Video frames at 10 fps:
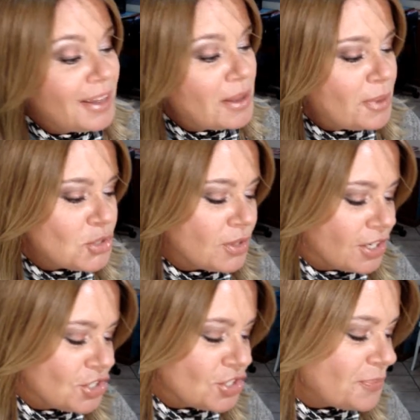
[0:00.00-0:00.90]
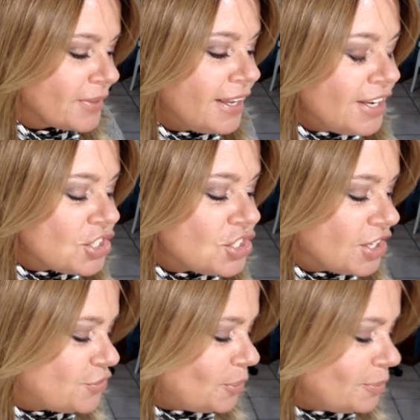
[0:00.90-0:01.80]
Impressionante.
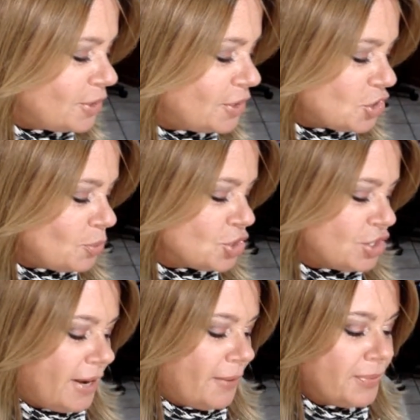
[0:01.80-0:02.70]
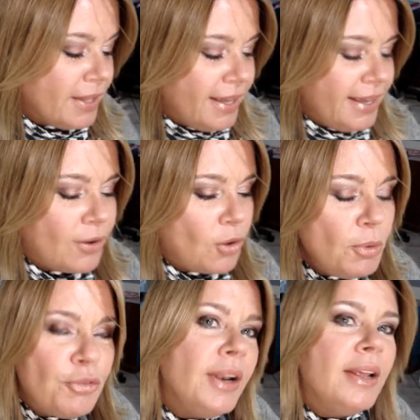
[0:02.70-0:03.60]
Gente, vamos, deixa eu mostrar. É, como
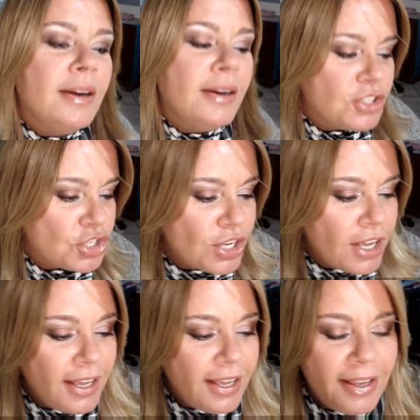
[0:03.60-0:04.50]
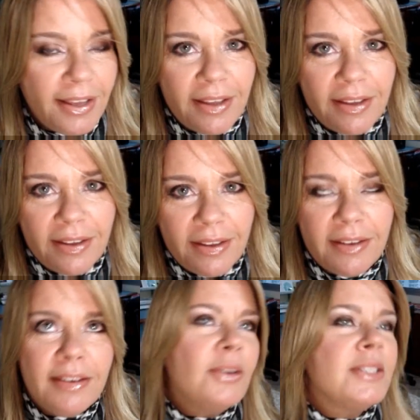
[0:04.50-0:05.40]
eu falei antes,
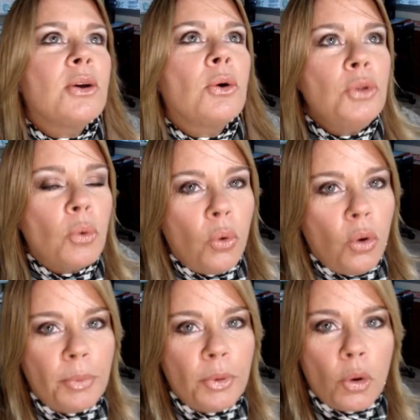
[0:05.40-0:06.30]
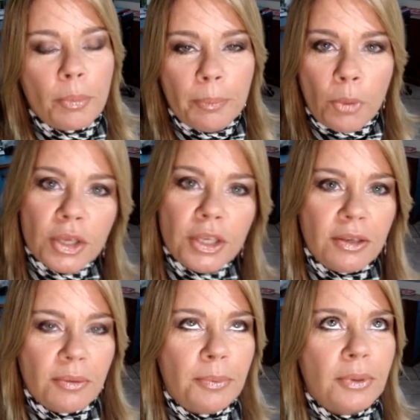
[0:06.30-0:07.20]
é, eu assim, quando eu compro, eu compro
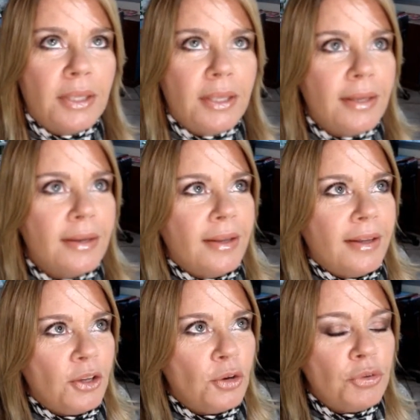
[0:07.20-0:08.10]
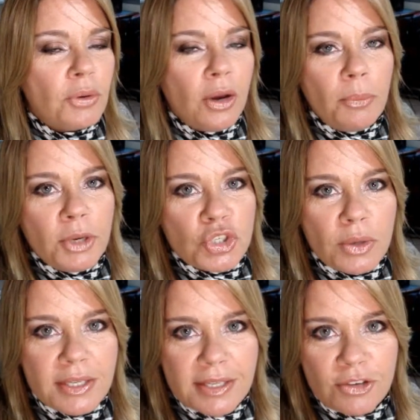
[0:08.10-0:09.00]
pouquinho, porque eu fico realmente
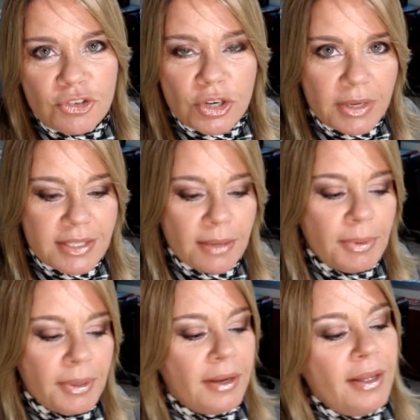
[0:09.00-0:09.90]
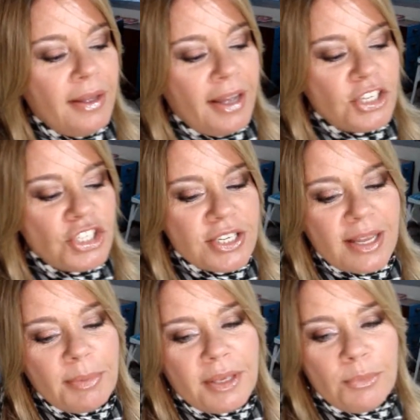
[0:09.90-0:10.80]
com receio de não receber. A gente
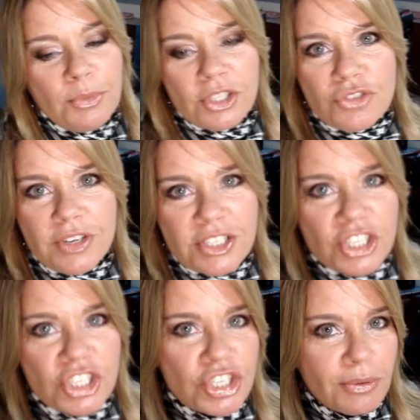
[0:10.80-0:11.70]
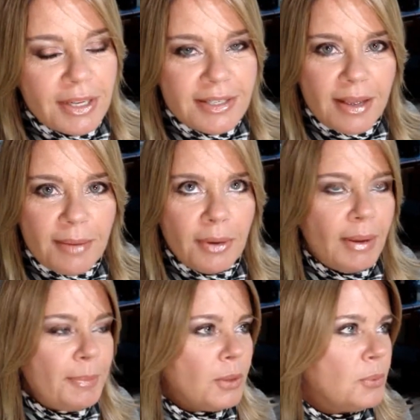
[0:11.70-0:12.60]
sabe que muitas vezes a gente não recebe, não
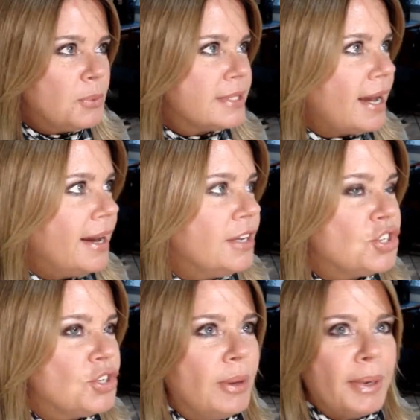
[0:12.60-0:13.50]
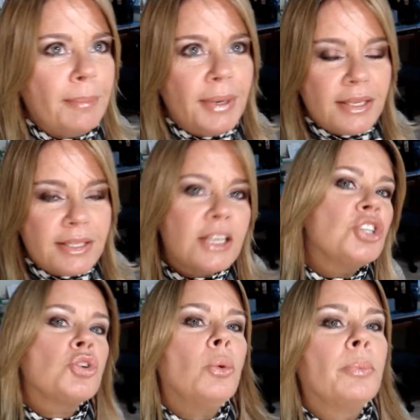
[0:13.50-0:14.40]
é pelo site, não é pela empresa que a
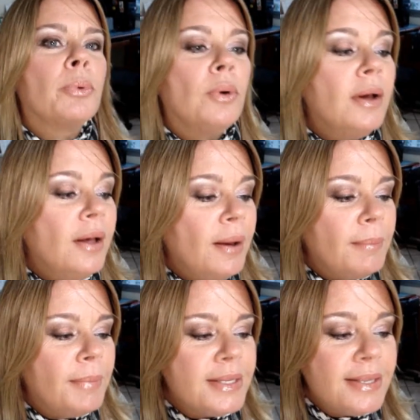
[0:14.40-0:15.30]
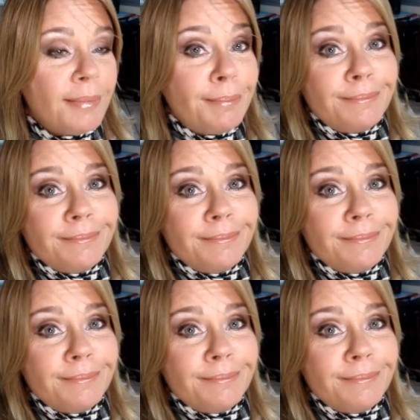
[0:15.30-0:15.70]
gente comprou, mas é